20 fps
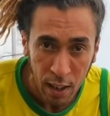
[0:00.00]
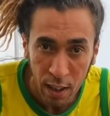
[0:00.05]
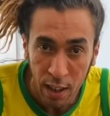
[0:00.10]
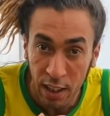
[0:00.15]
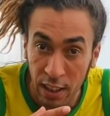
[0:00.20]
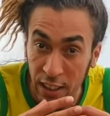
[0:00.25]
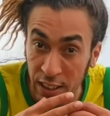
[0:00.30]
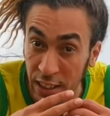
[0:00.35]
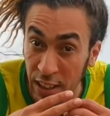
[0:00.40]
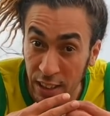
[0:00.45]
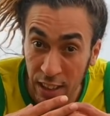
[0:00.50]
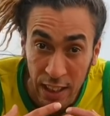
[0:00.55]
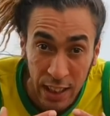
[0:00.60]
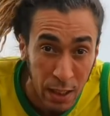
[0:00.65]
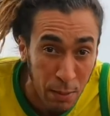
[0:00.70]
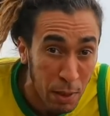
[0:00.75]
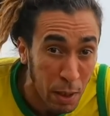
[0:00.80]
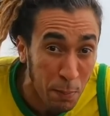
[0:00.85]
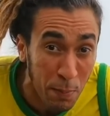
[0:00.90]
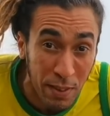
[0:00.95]
اللي تقدر
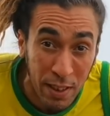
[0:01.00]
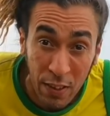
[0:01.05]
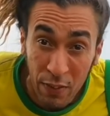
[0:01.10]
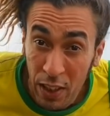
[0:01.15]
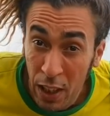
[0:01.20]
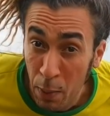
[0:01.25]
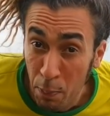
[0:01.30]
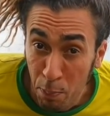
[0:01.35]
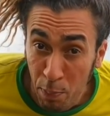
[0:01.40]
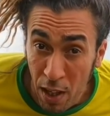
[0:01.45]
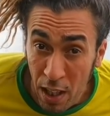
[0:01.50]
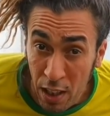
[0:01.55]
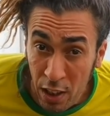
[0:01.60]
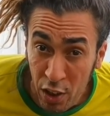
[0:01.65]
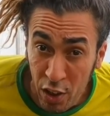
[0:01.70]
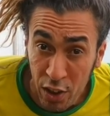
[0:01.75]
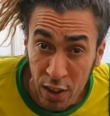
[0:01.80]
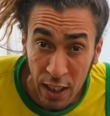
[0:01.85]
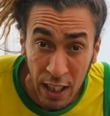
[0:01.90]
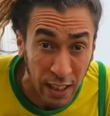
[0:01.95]
تخدم لك بزاف لي
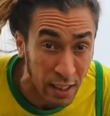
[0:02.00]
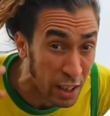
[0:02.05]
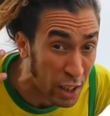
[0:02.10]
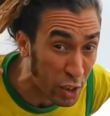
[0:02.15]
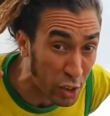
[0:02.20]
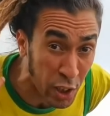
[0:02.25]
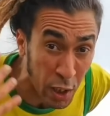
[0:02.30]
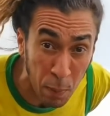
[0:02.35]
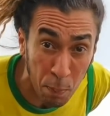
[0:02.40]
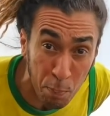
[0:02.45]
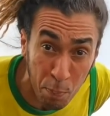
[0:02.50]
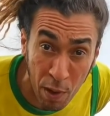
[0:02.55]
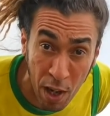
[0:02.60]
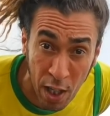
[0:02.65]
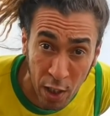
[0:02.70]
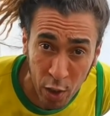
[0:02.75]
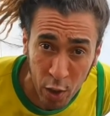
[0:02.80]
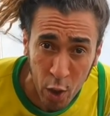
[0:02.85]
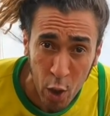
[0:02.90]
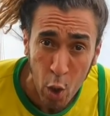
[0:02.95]
باج حتى ل 20
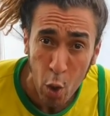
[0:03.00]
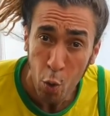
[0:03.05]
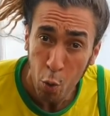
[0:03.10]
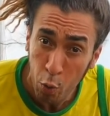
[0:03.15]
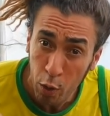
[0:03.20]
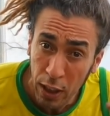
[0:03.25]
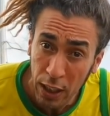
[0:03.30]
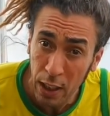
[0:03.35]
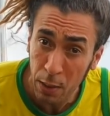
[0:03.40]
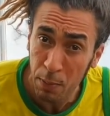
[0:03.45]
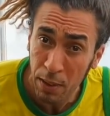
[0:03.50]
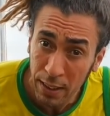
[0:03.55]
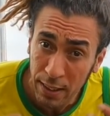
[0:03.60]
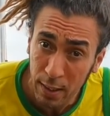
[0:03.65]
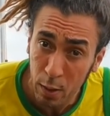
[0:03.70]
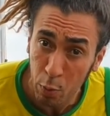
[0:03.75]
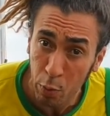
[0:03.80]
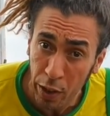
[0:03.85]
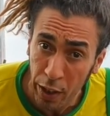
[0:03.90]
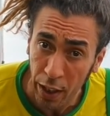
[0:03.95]
باج وتخدم لك
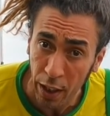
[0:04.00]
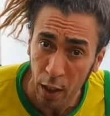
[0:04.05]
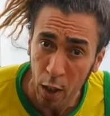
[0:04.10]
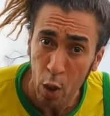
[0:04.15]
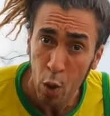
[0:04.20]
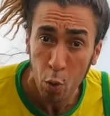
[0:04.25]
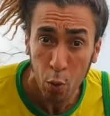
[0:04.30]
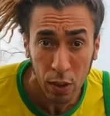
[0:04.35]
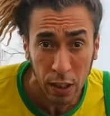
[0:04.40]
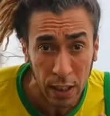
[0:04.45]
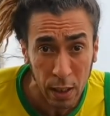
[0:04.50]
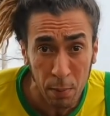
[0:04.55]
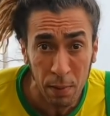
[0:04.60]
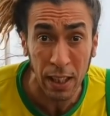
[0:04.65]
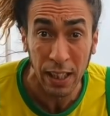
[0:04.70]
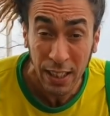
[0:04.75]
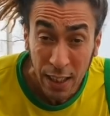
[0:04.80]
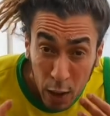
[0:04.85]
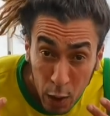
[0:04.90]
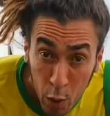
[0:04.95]
السويع وتخدم
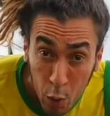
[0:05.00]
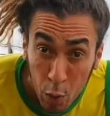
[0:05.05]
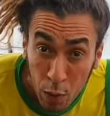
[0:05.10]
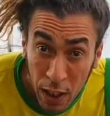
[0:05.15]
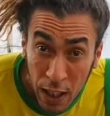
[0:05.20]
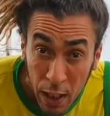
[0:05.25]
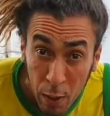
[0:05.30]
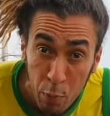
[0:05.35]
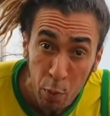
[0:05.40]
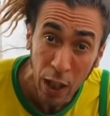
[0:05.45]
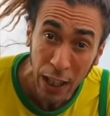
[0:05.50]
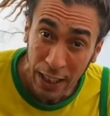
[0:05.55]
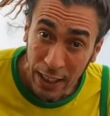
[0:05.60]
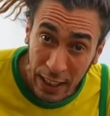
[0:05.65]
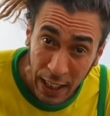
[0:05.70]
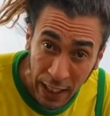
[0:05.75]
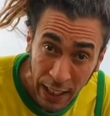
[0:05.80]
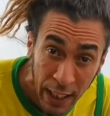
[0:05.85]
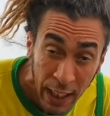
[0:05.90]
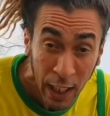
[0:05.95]
لك حتى الدولار بواحد
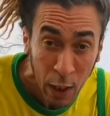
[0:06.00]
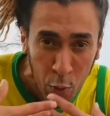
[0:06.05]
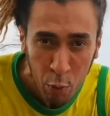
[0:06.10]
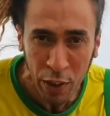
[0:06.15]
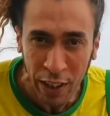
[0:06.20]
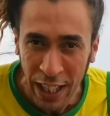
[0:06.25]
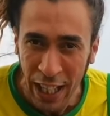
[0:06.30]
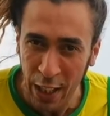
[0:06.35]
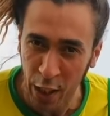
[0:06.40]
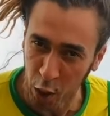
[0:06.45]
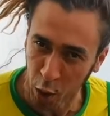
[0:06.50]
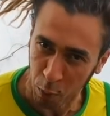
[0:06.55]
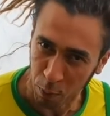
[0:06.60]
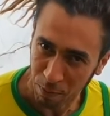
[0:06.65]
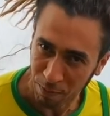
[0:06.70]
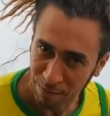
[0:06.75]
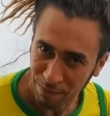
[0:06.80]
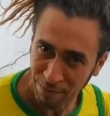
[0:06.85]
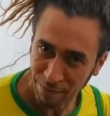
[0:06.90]
الطريقه غنوريها لكم